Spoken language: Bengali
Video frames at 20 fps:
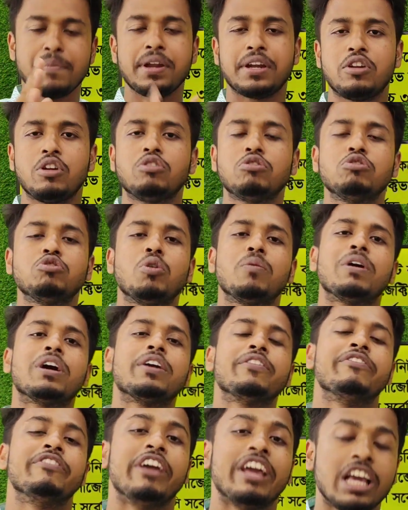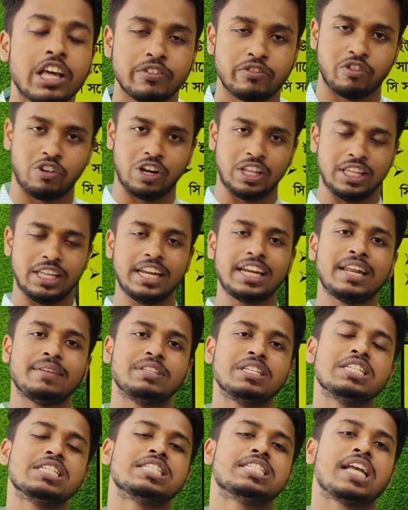আমি এটা একটু তোমাকে ভেঙে বলি এটা
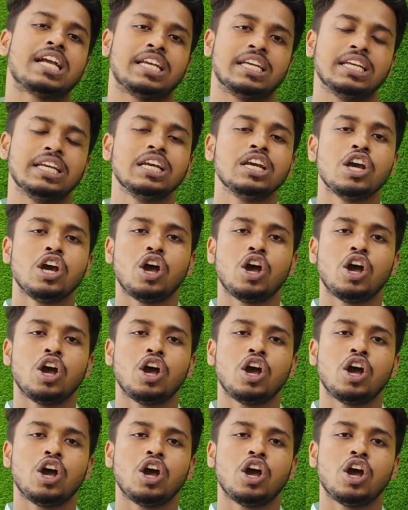জিনিসটা কি